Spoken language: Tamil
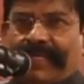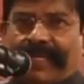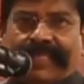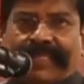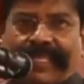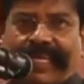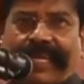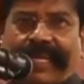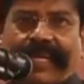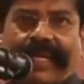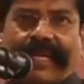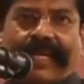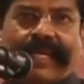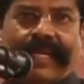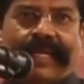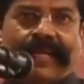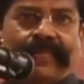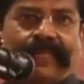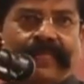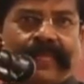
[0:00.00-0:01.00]
இறுதியாக
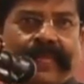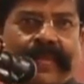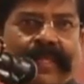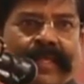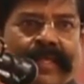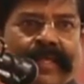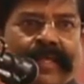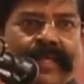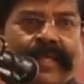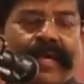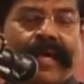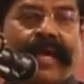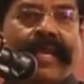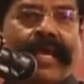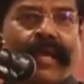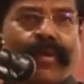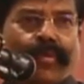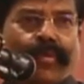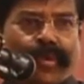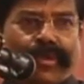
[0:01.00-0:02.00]

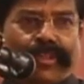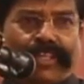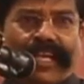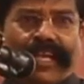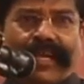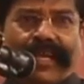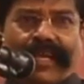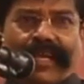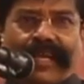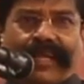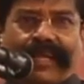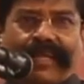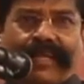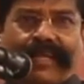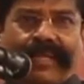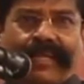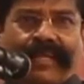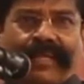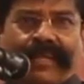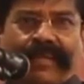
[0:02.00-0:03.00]
ஆனால் உறுதியாக
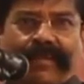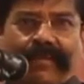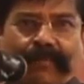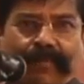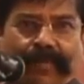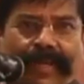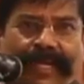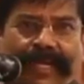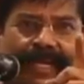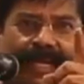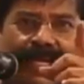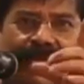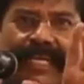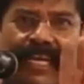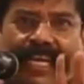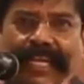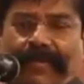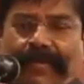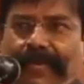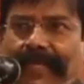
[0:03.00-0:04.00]
பெண்கள்
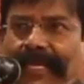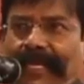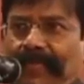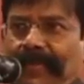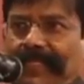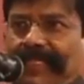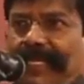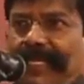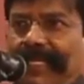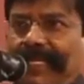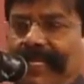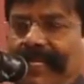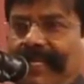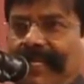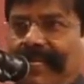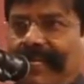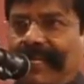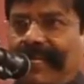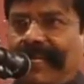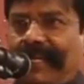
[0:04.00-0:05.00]
நிறைய பேர்
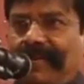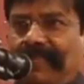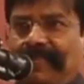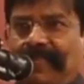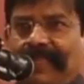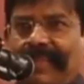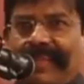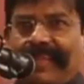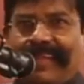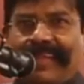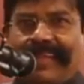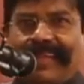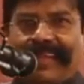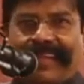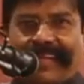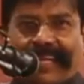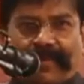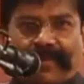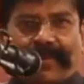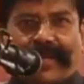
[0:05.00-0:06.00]
அமர்ந்திருக்கின்றீர்கள்
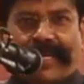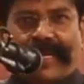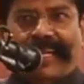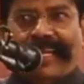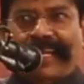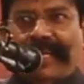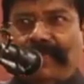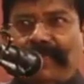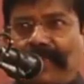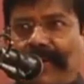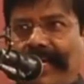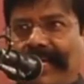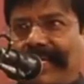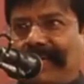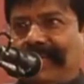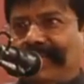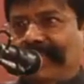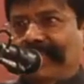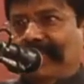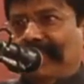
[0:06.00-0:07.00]
நண்பர்கள் என்னை
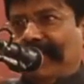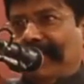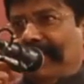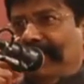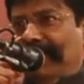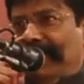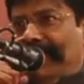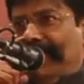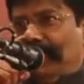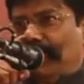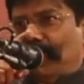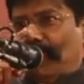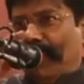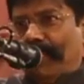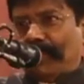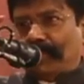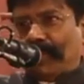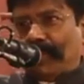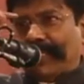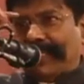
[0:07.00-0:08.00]
பார்க்க வந்தவர்களும் இதை
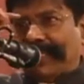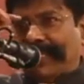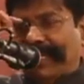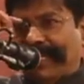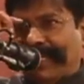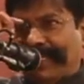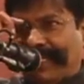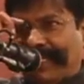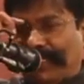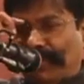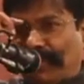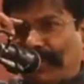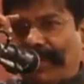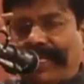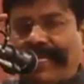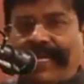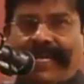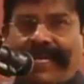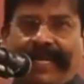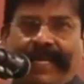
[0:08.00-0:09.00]
சொல்ல சொன்னதனால் இதனை
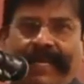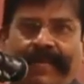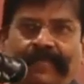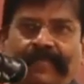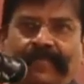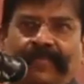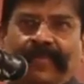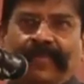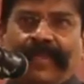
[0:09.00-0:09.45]
சொல்லுகின்றேன்